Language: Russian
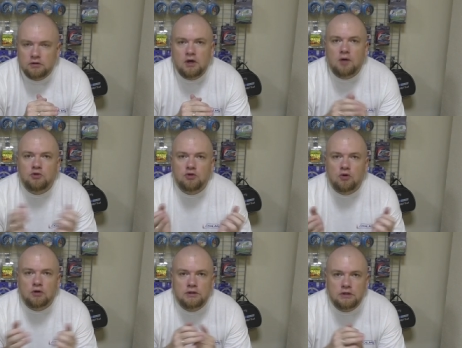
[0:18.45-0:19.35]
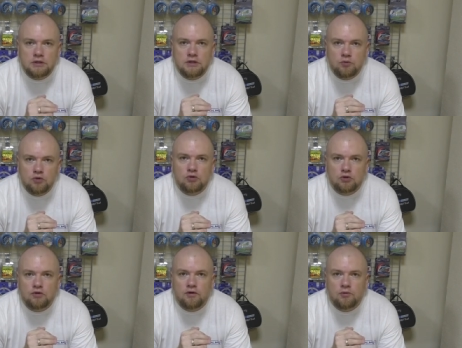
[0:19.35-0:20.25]
обзор и сниму то,
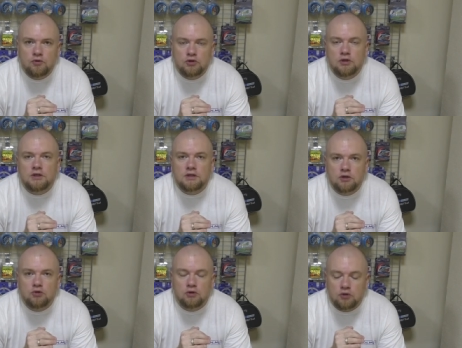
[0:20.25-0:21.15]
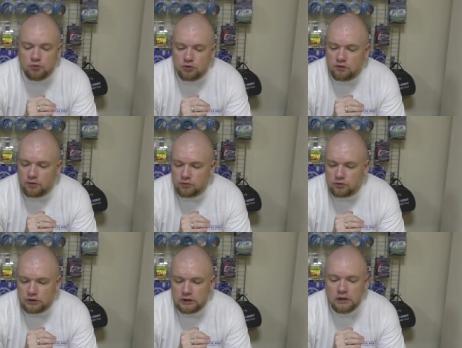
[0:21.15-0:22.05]
что вам нужно, и расскажу о том, что вам
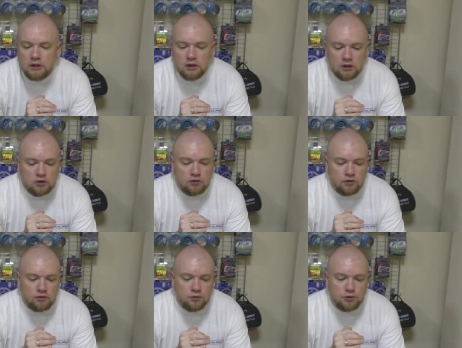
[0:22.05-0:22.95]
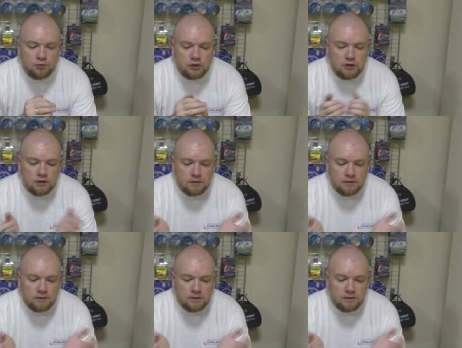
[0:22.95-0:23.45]
нужно. Ну вот, в общем-то,